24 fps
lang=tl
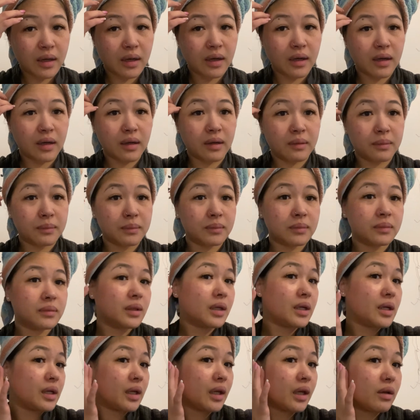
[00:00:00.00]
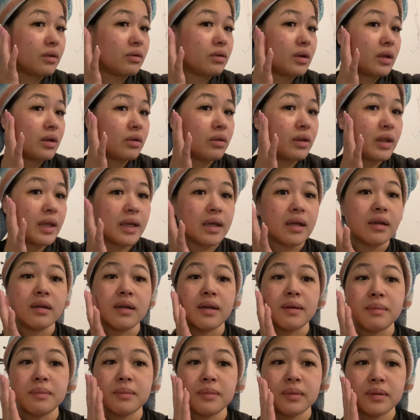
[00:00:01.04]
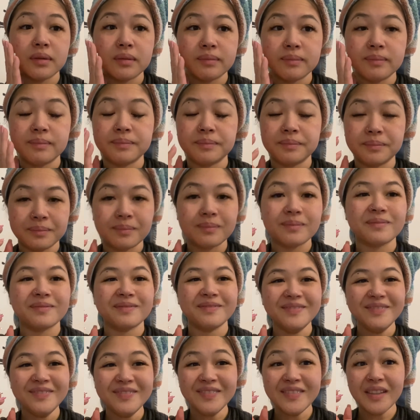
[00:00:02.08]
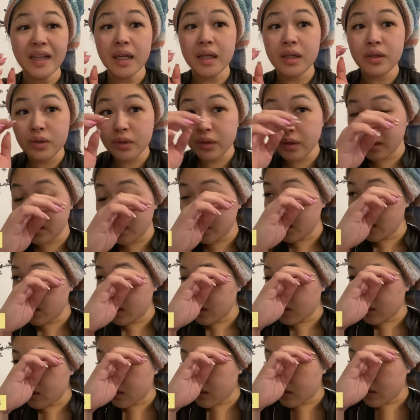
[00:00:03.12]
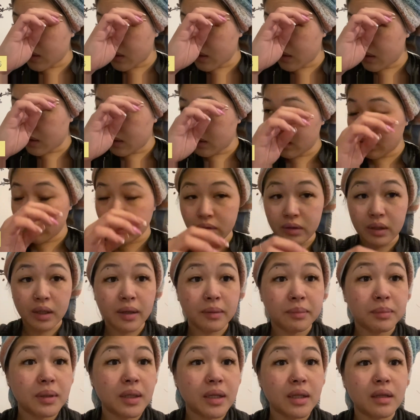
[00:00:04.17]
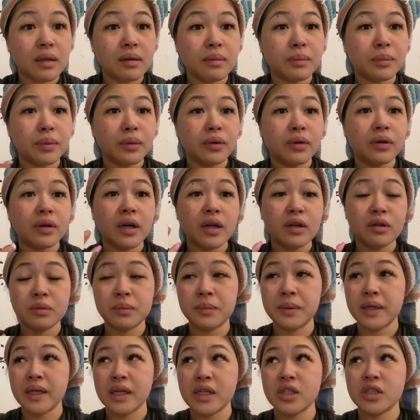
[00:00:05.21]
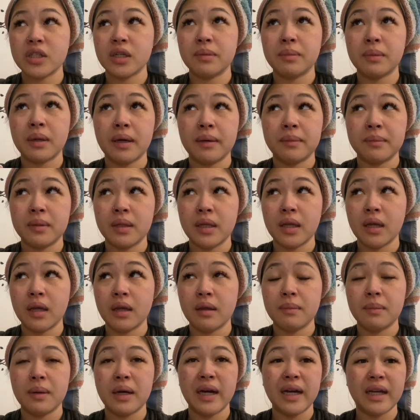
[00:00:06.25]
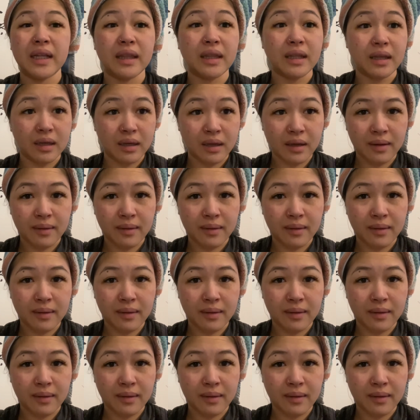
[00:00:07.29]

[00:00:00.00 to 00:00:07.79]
Um, lagay ko na yung day cream. Ayun. Uh, quick update lang po. Ganun pa rin siya, ma-update, Makati.